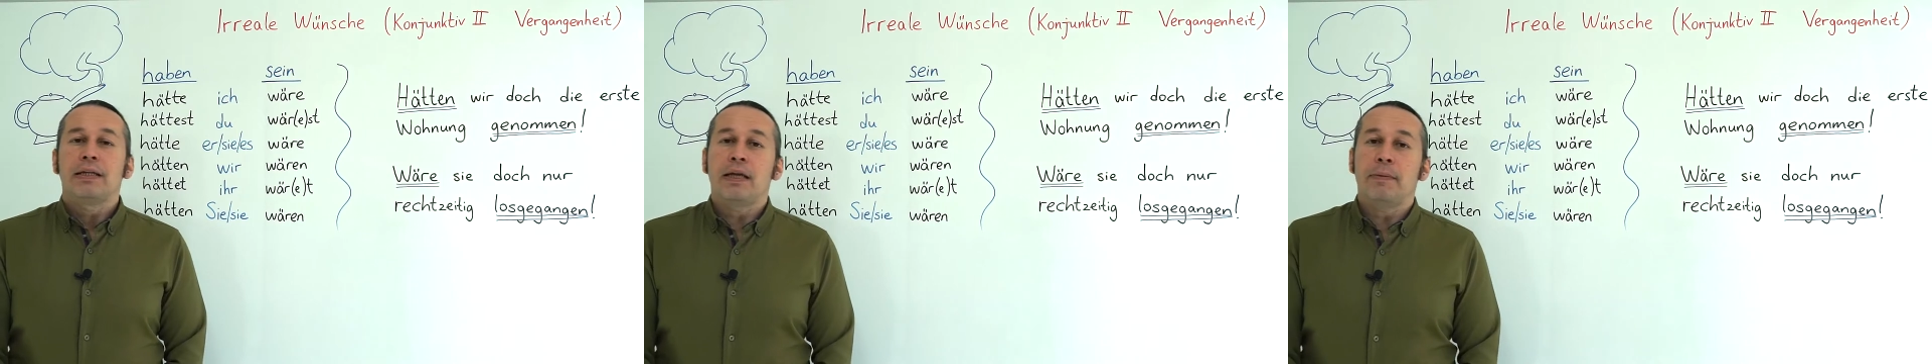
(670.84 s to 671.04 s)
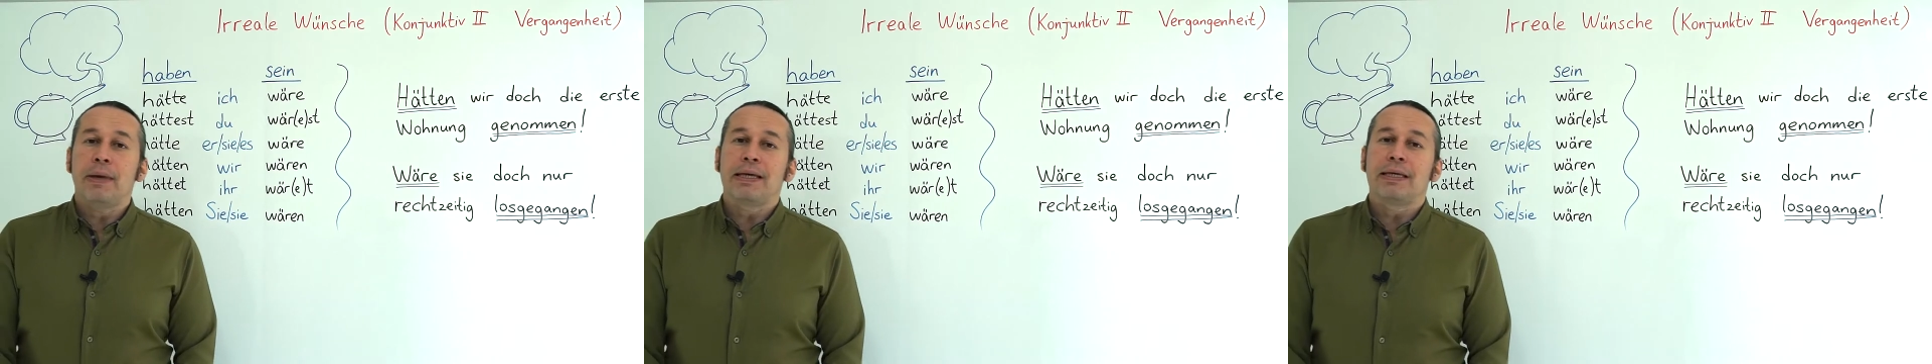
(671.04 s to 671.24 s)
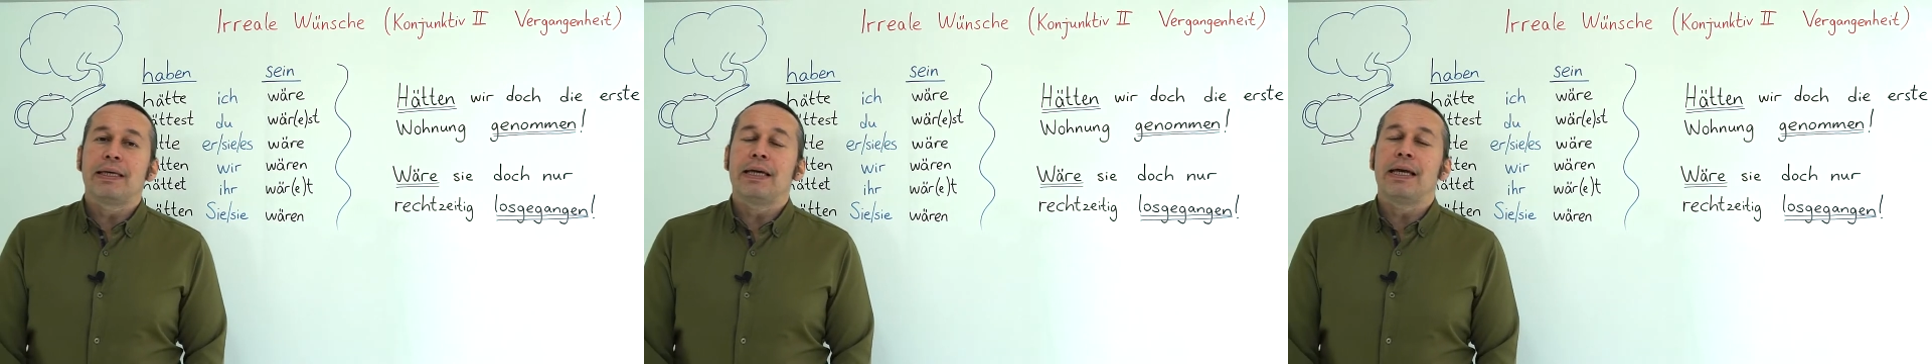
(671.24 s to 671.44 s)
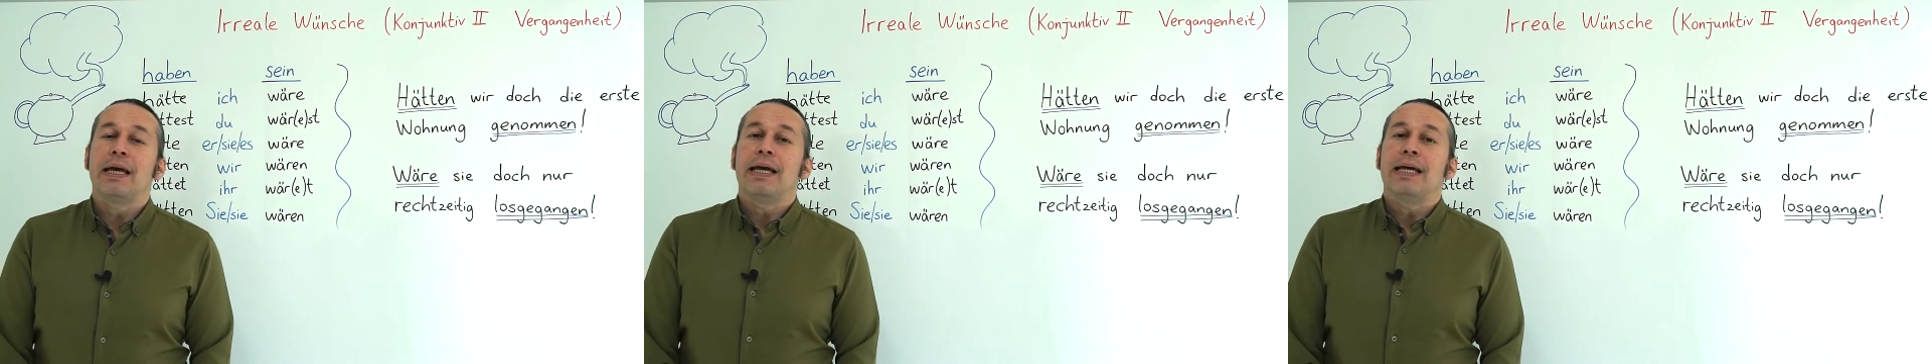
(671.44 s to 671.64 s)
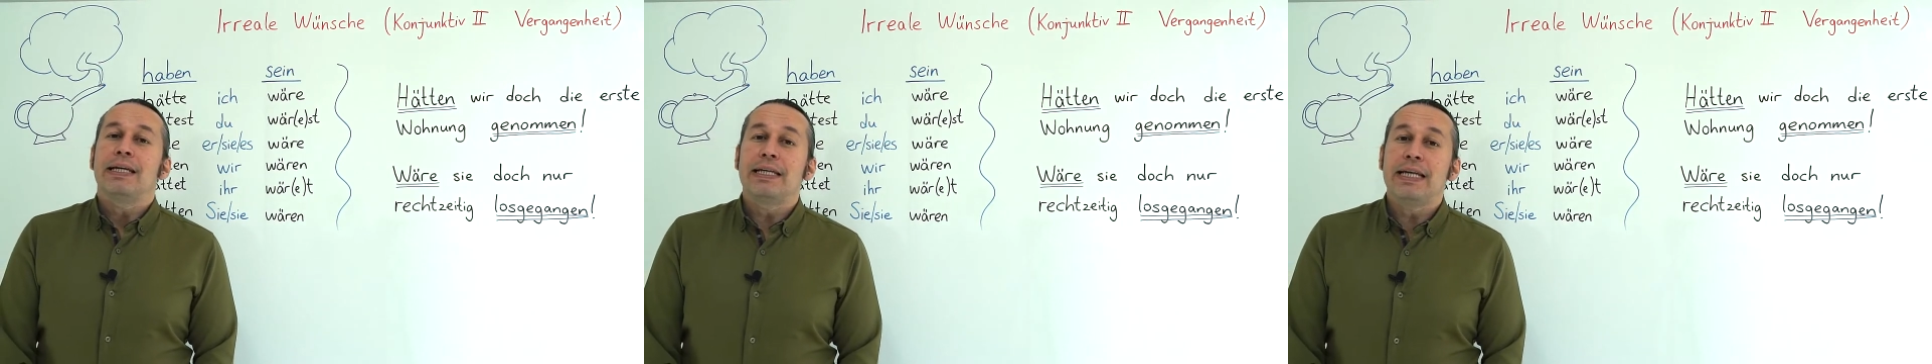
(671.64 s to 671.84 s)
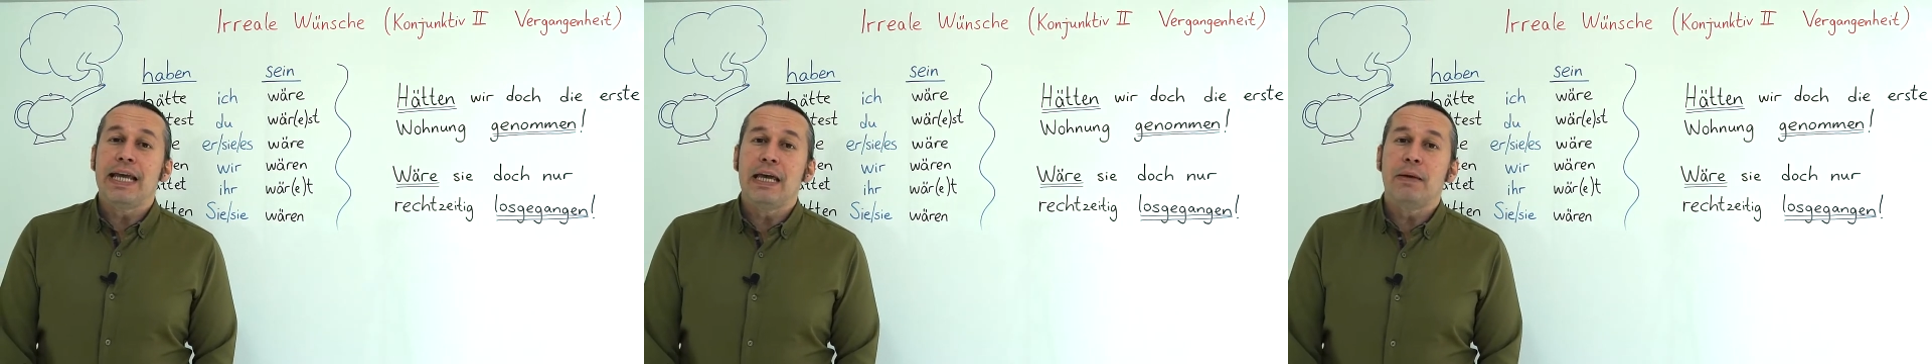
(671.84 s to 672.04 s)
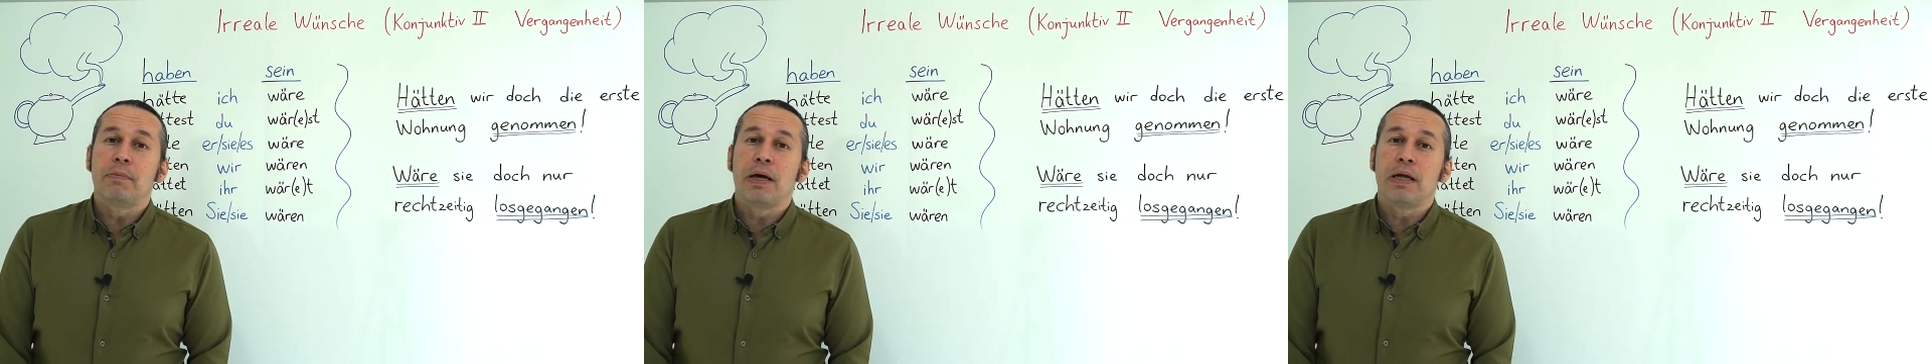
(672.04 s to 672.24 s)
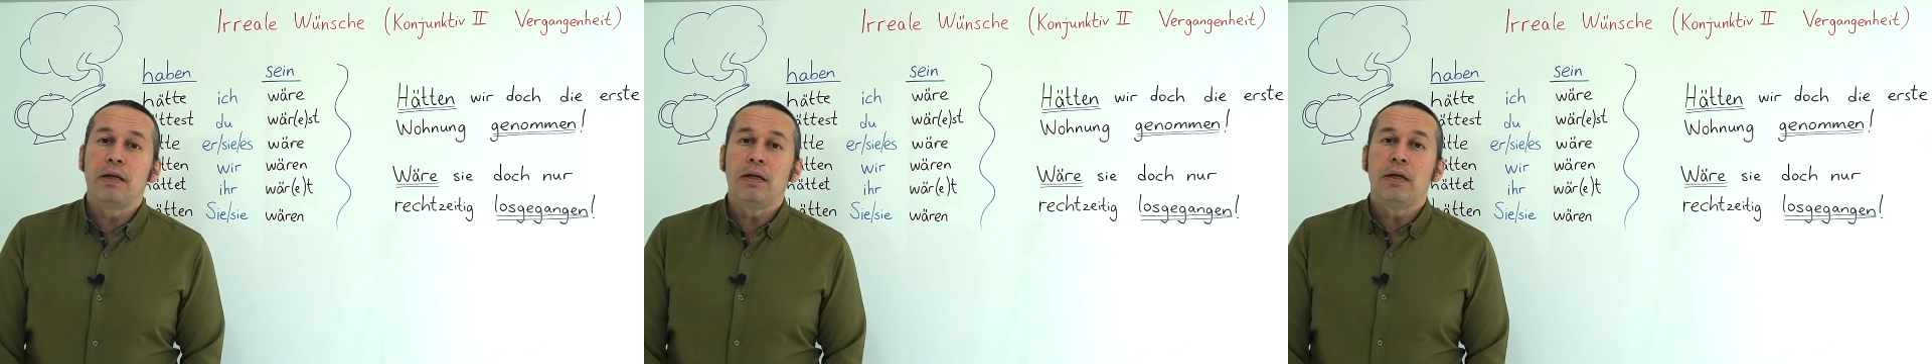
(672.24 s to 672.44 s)
Demek ki
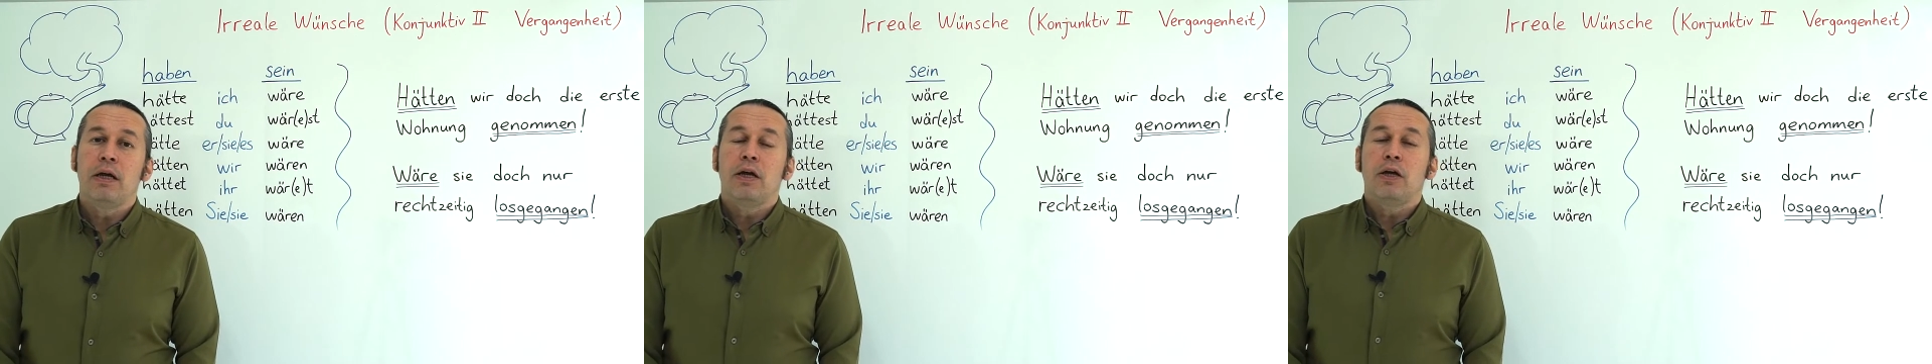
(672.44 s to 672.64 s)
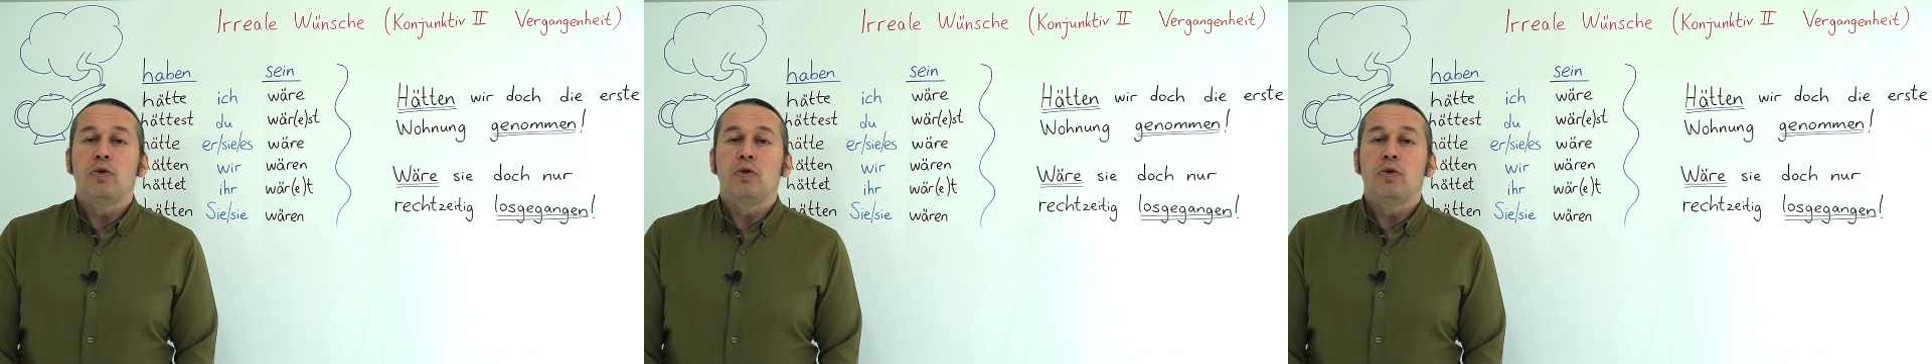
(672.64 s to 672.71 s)
nehmen